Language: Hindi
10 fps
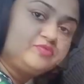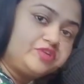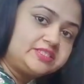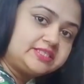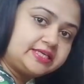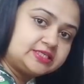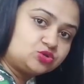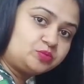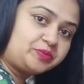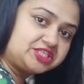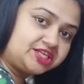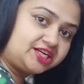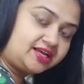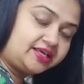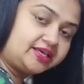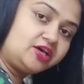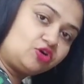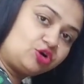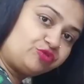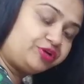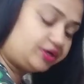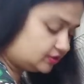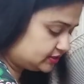फिर से इसको प्रेशर डालेंगे और फिर